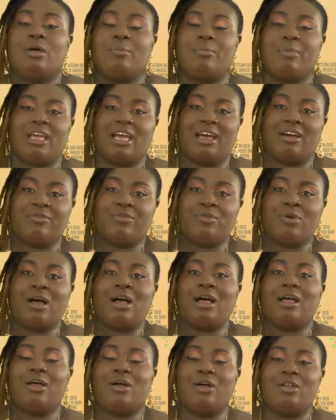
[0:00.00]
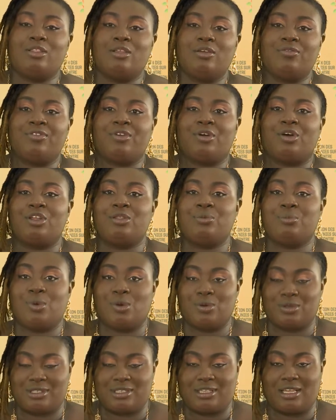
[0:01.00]
mais avoir un
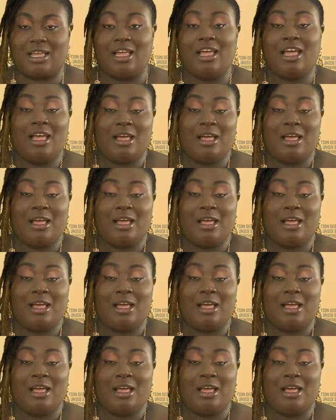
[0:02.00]
environnement sain.